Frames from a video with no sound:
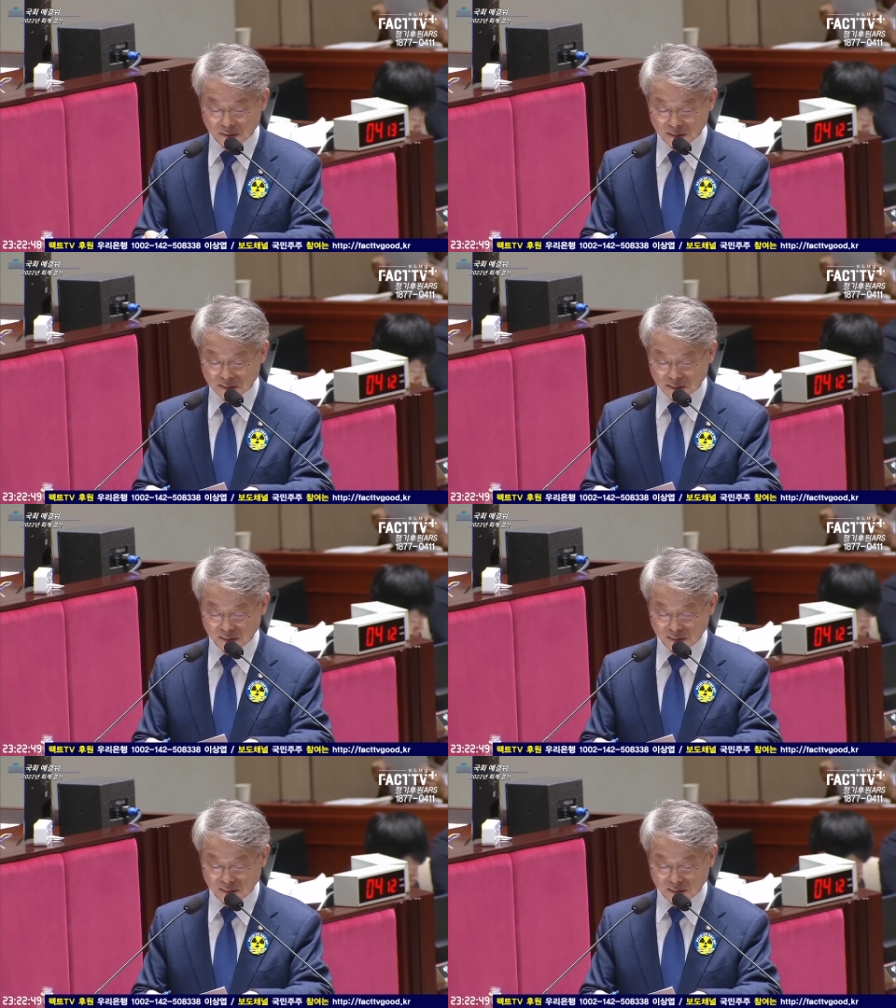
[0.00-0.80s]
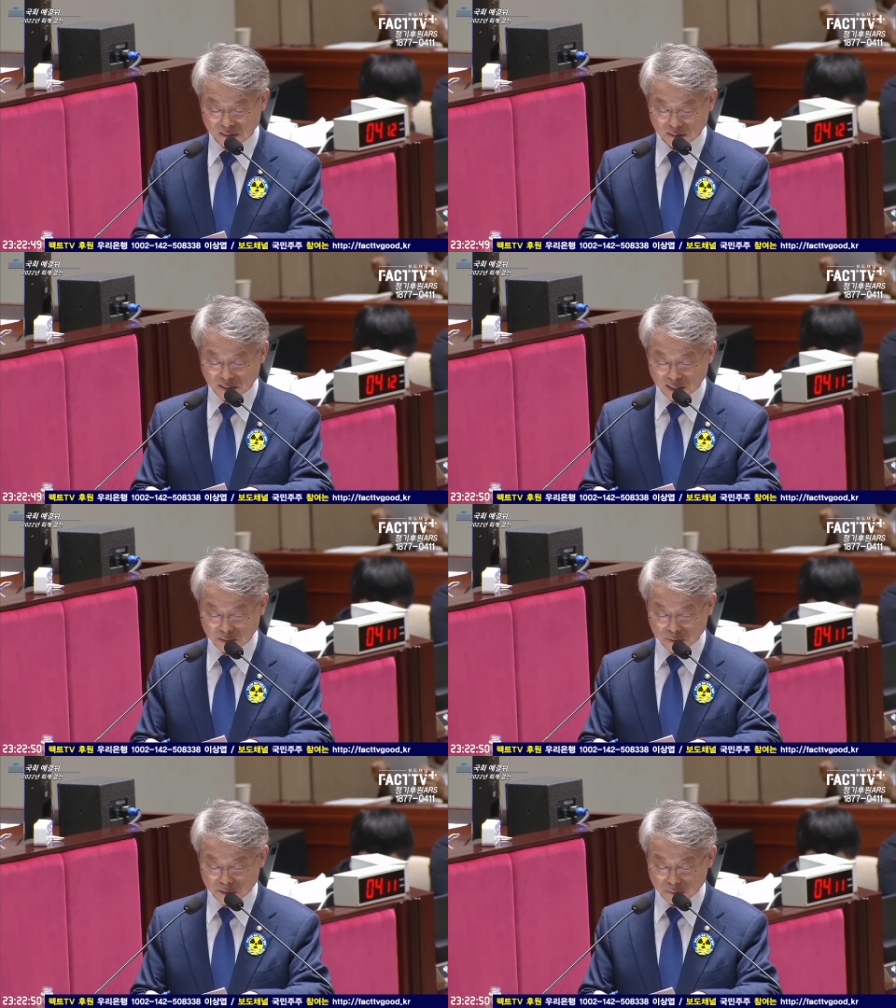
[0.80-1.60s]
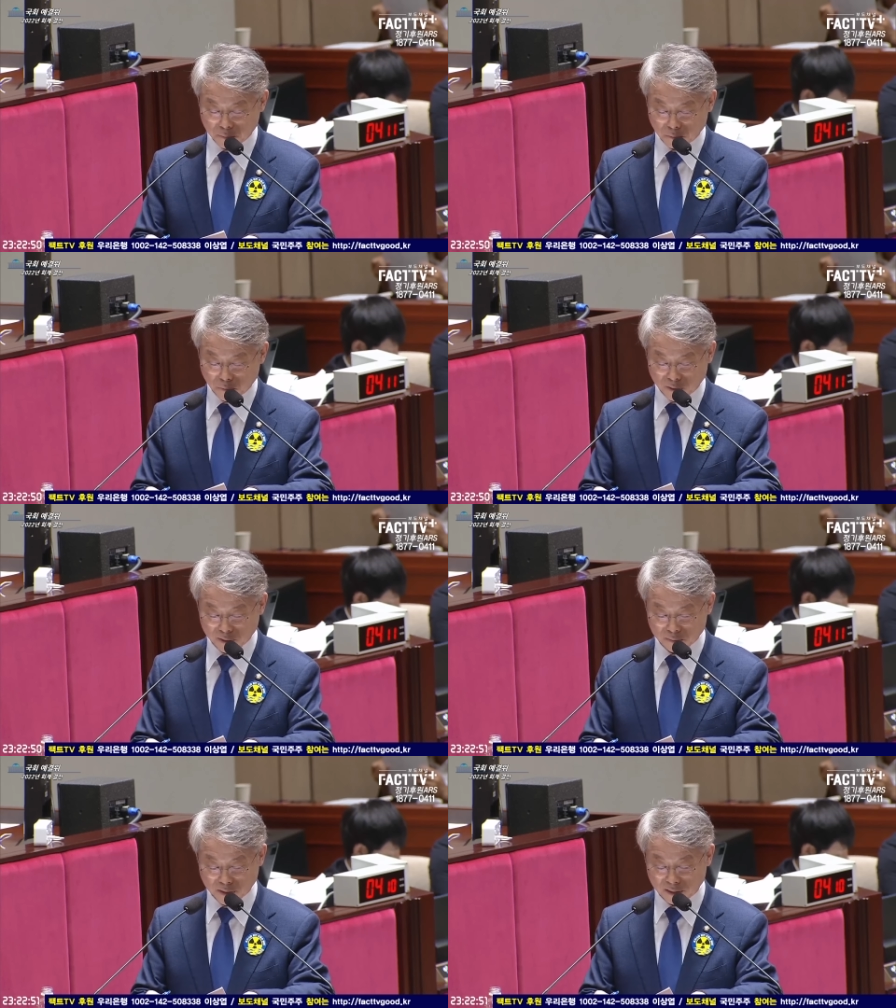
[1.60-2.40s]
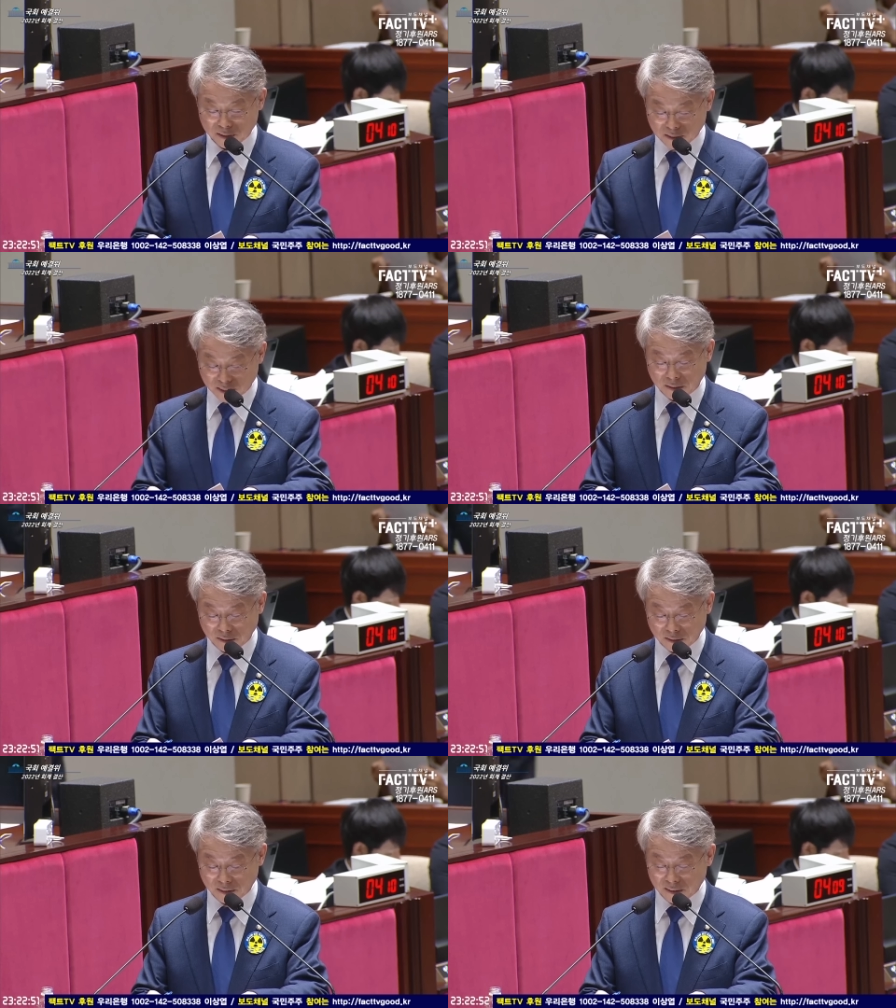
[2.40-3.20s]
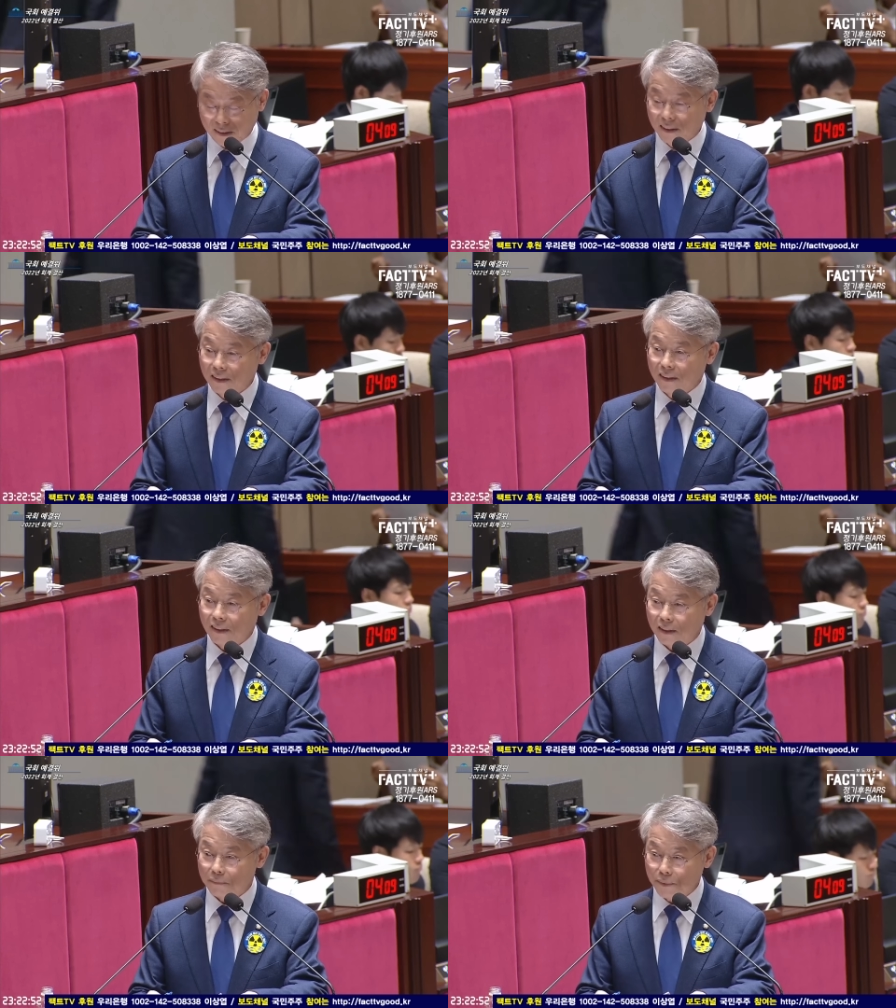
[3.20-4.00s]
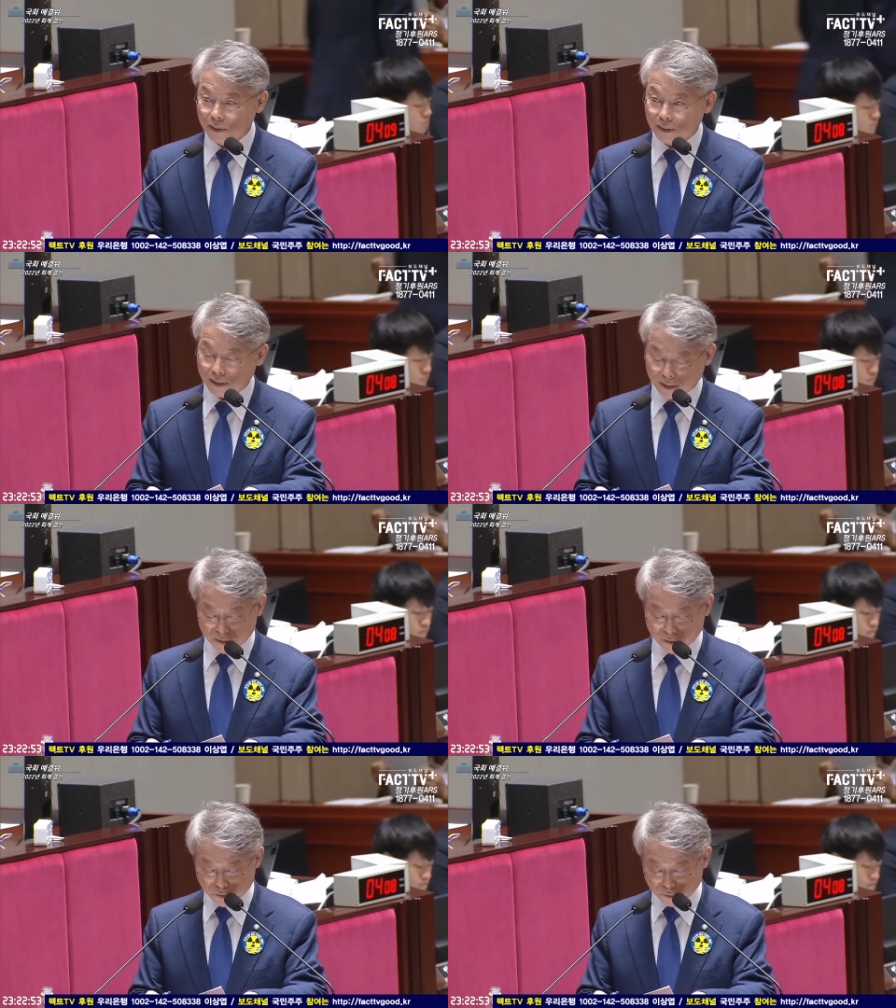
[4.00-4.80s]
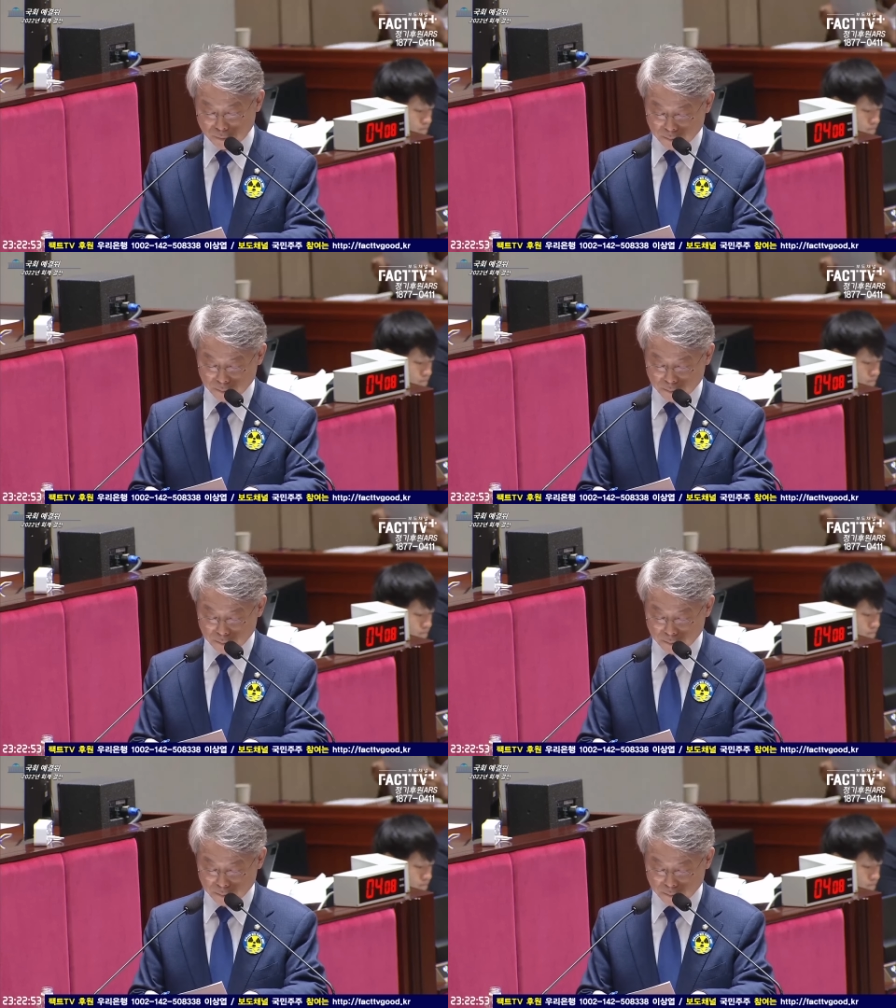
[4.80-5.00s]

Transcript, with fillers: 그래서 그런 책임을 지닌 법무부와 검찰은 특히 더 엄격한